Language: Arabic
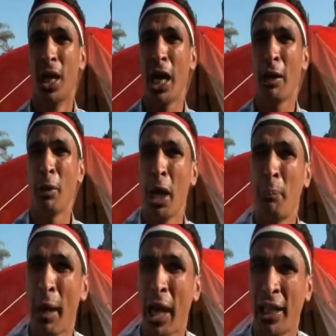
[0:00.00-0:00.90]
احنا
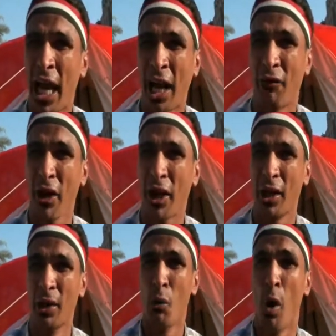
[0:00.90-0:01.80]
بنحب بلدنا على
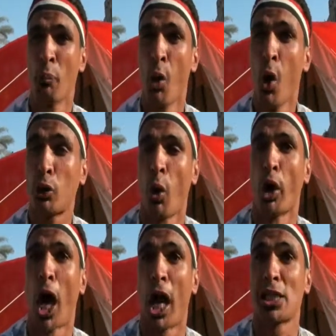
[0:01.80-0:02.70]
فكره وهنموت
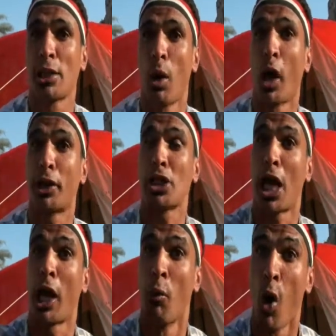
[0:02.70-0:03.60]
والله العظيم لو
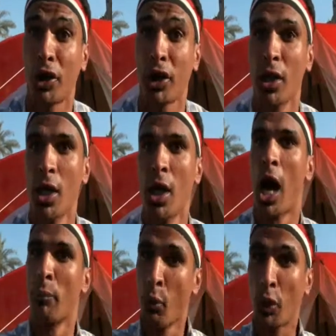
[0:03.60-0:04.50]
هترسي على موت
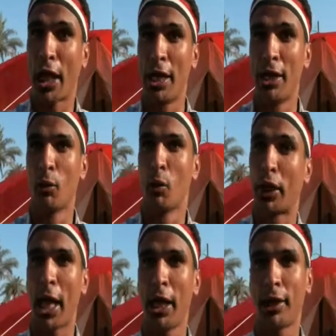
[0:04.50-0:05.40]
هنموت تاني
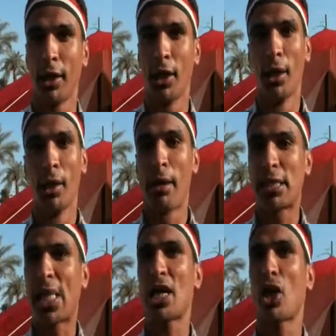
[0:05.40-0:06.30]
وتالت
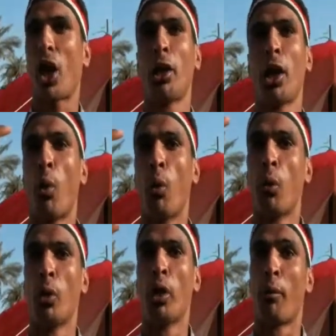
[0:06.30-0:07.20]
بس عشان
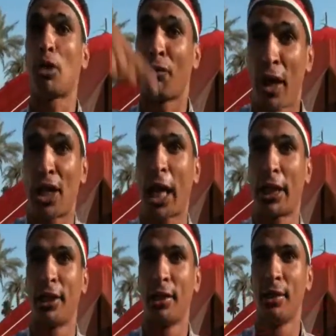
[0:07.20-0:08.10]
لو لو ما شفناش عدل